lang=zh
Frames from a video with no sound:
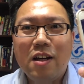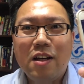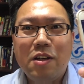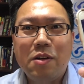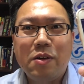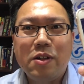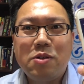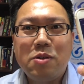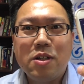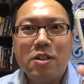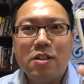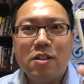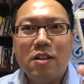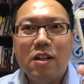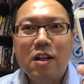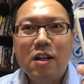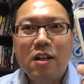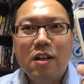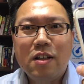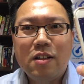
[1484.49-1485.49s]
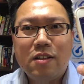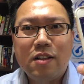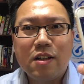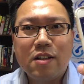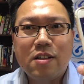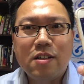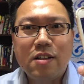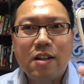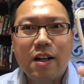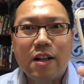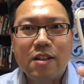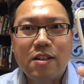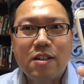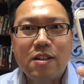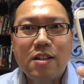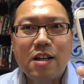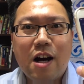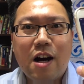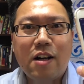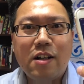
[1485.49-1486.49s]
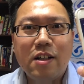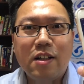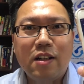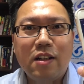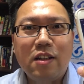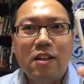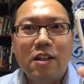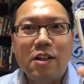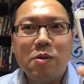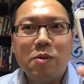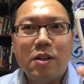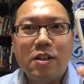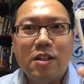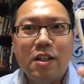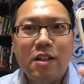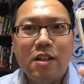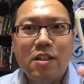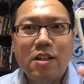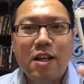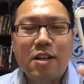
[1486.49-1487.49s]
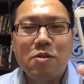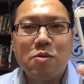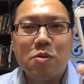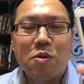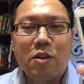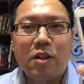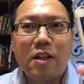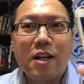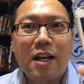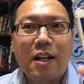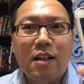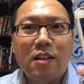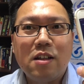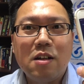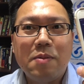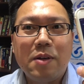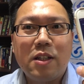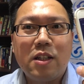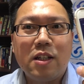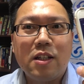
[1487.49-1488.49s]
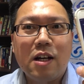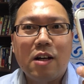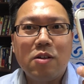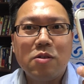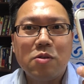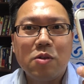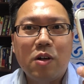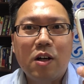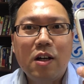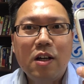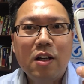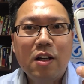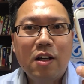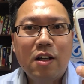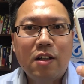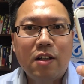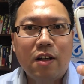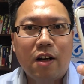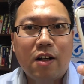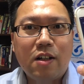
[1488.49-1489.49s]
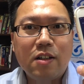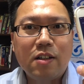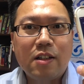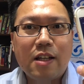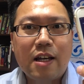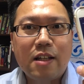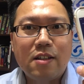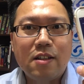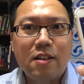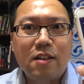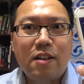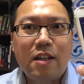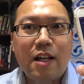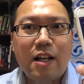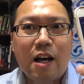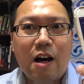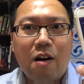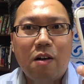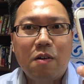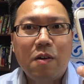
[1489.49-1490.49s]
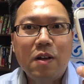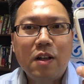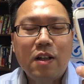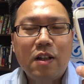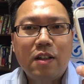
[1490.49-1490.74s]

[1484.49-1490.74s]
因为确实这个事情很蹊跷，而且您提供的这些线索，您刚才特别提到的说你儿子在是电脑。